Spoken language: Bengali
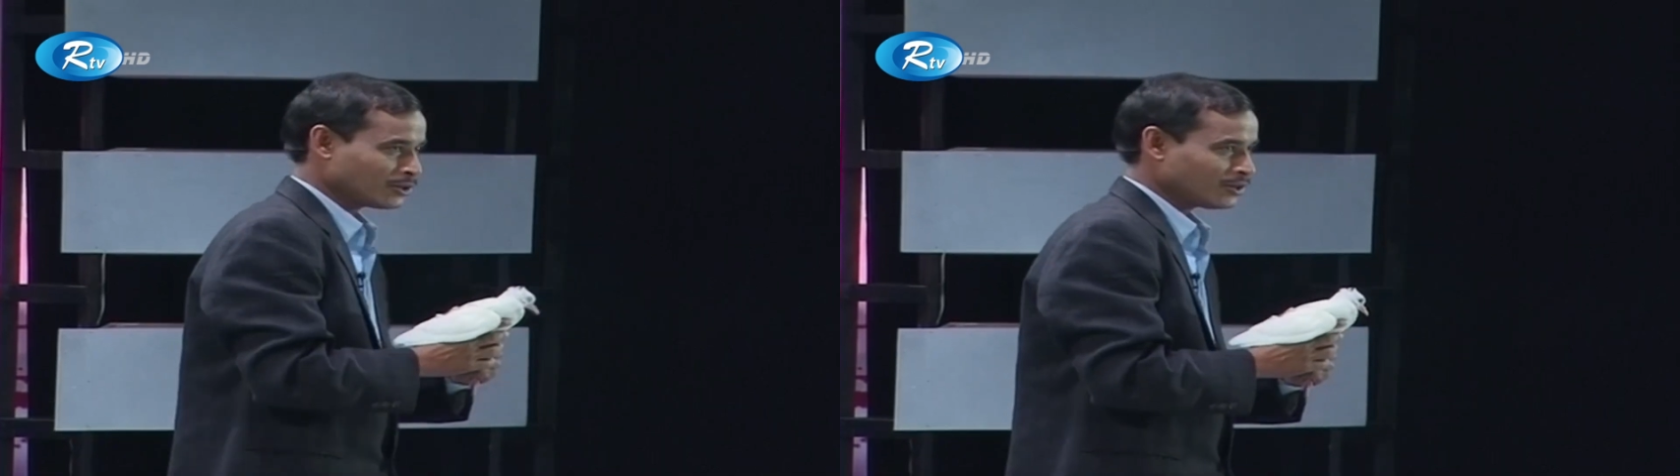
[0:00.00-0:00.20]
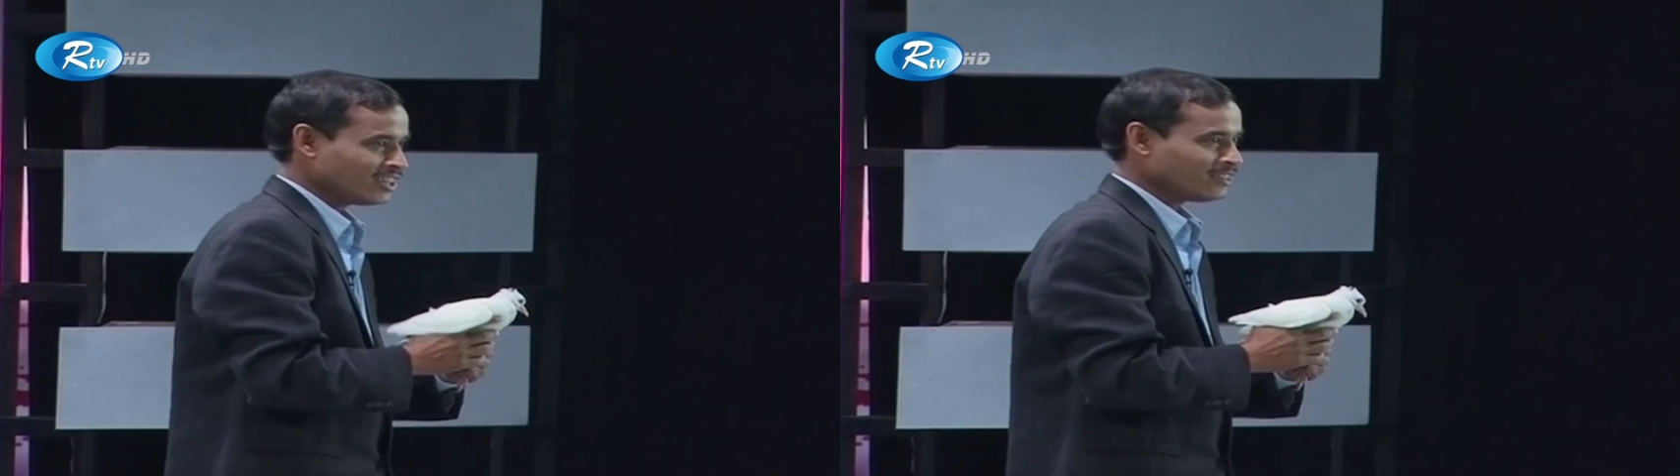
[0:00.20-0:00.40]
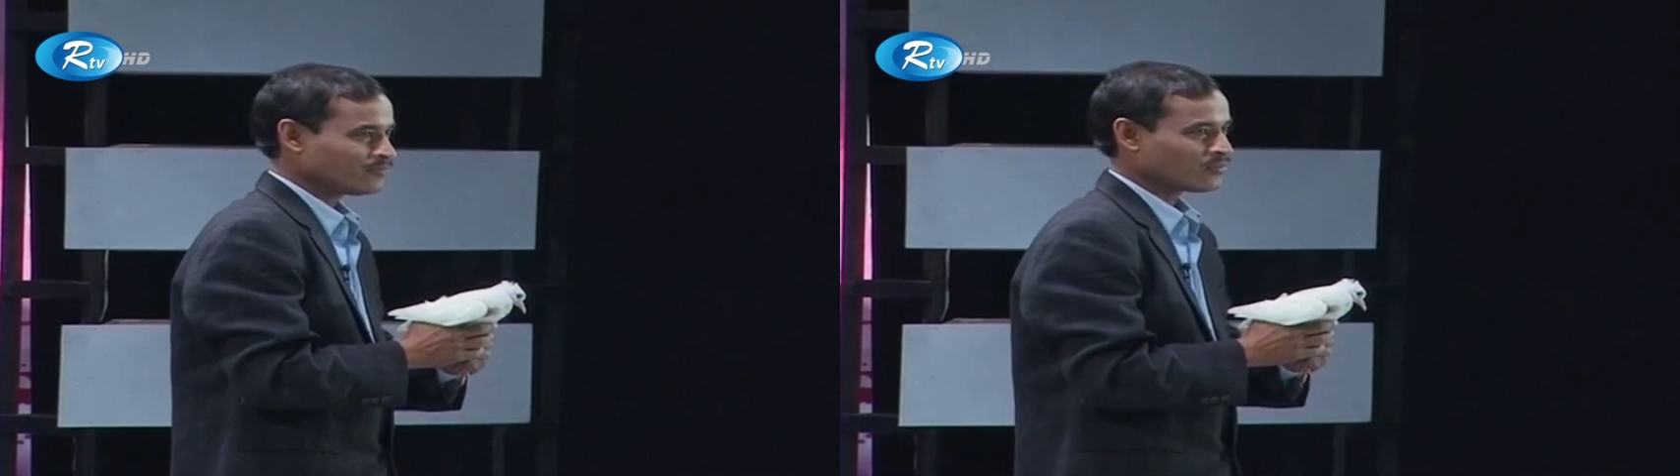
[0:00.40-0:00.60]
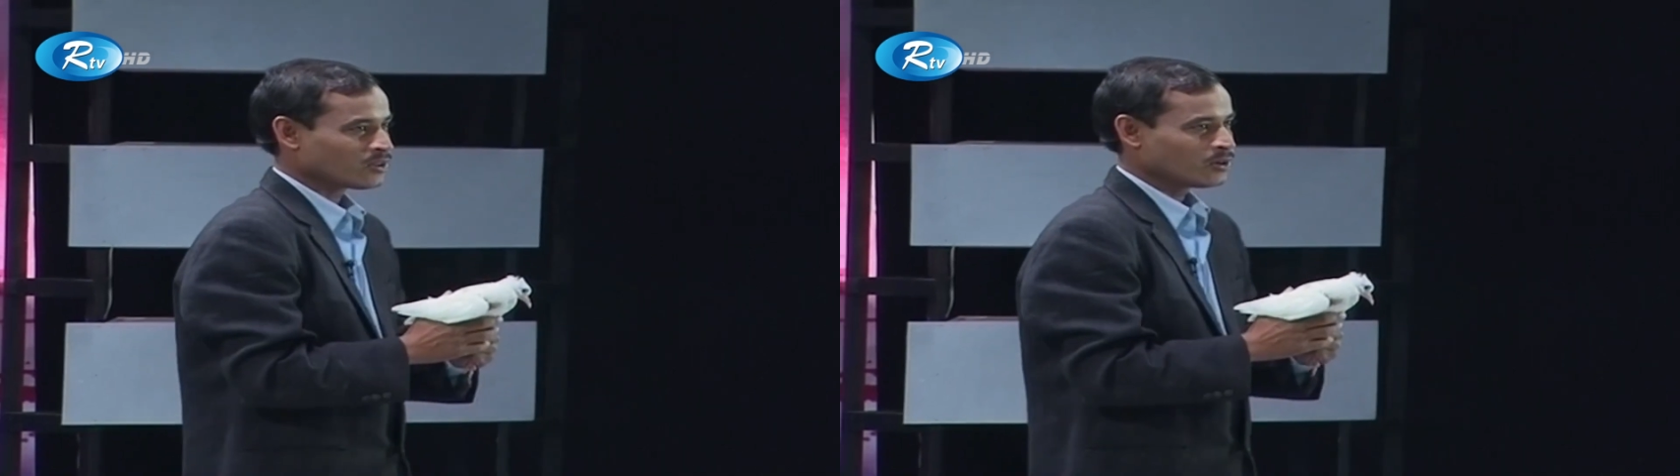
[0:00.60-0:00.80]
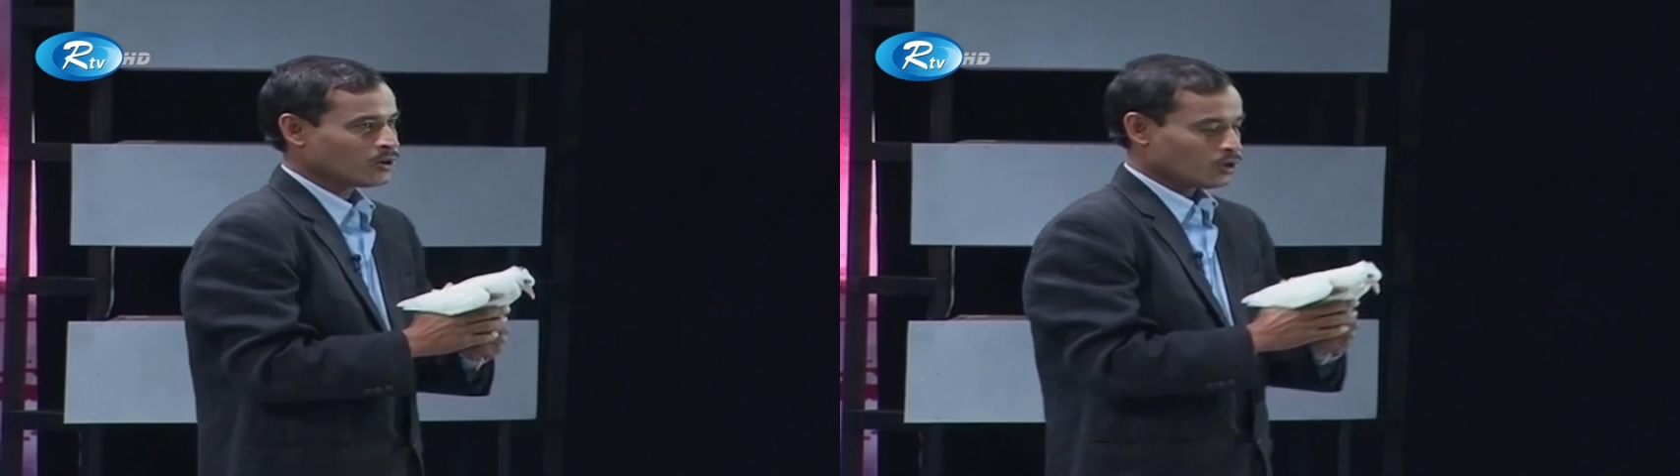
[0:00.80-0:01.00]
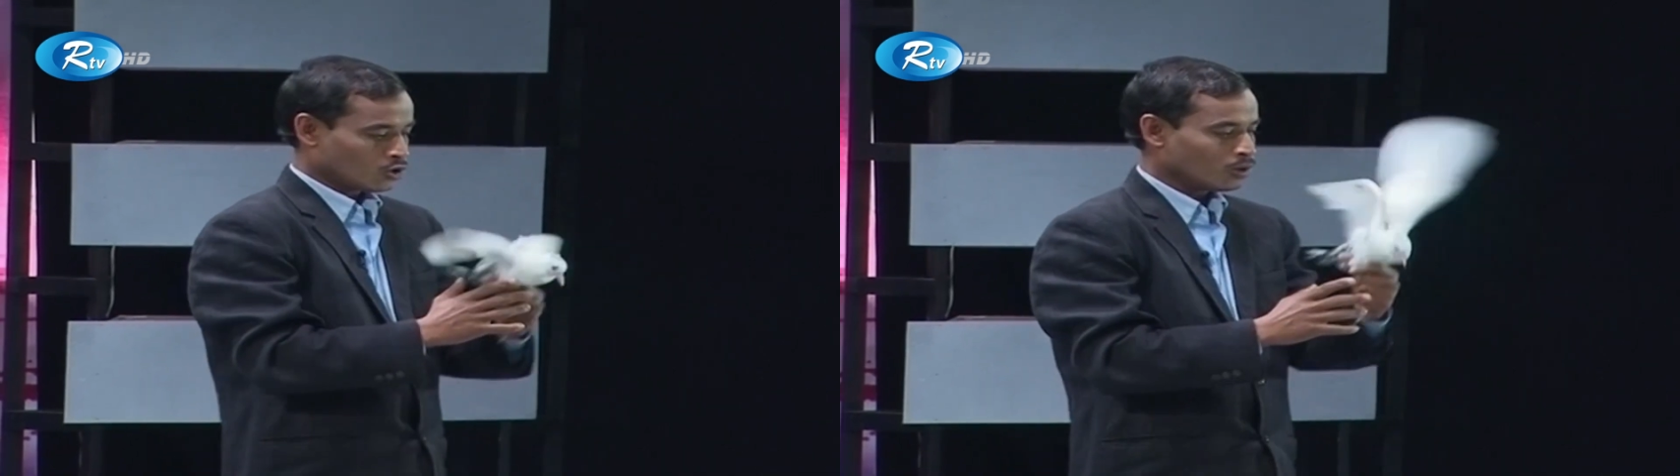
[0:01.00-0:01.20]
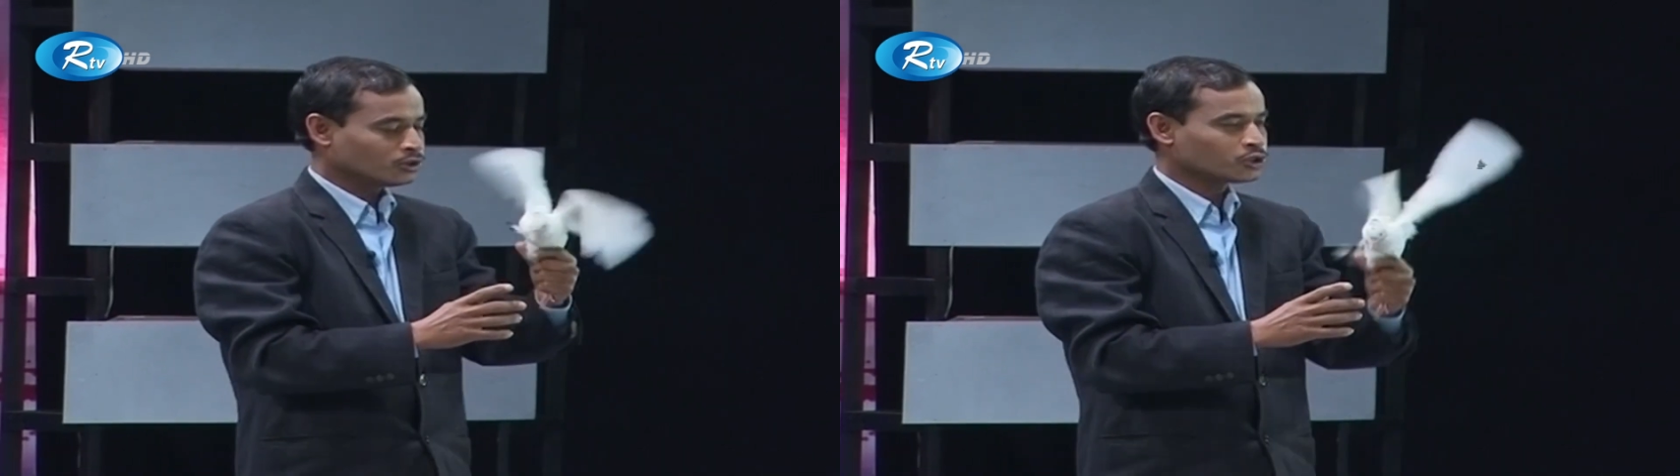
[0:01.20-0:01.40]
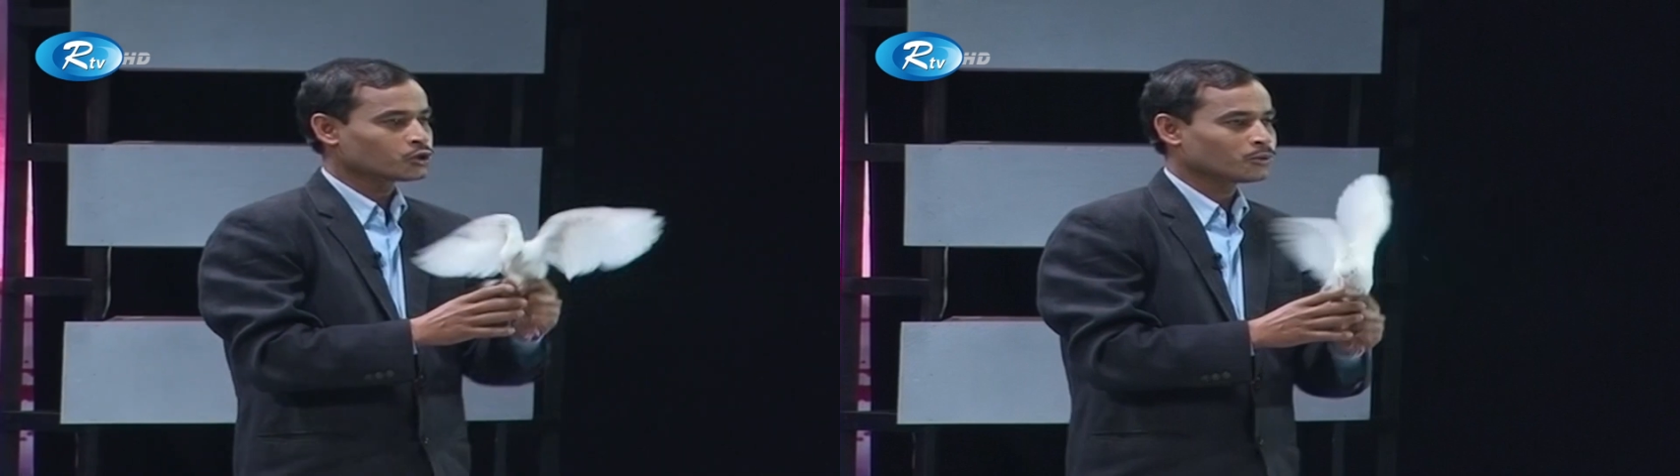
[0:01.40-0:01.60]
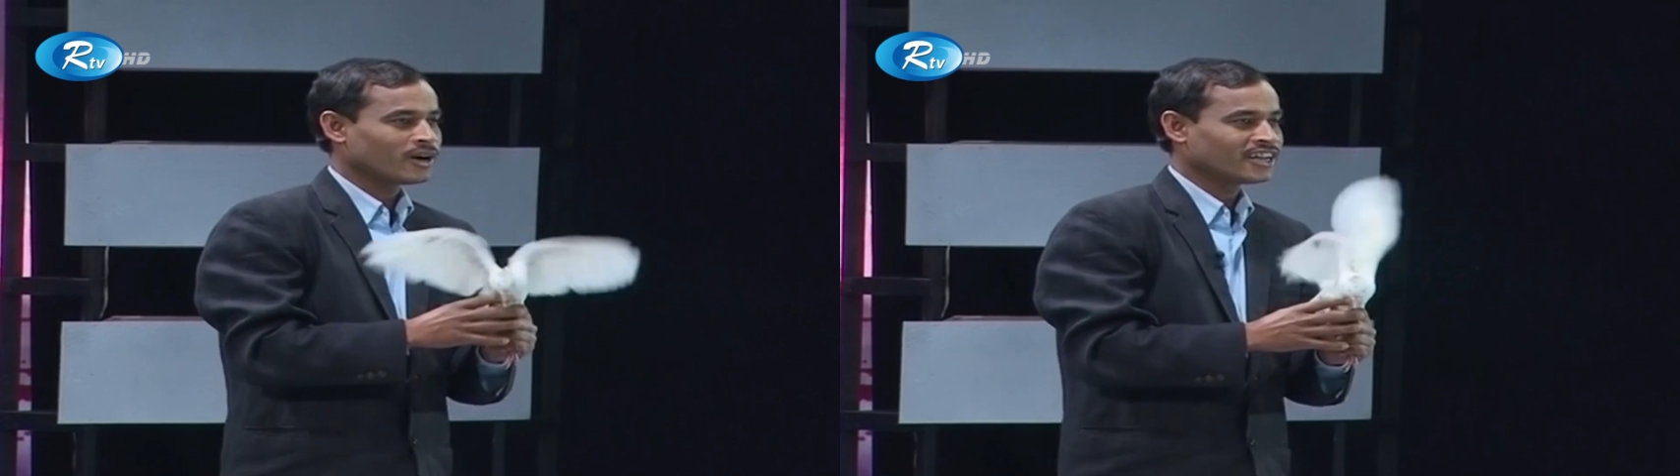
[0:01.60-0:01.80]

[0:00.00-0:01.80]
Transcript: মন্ডলী কবুতর সুখ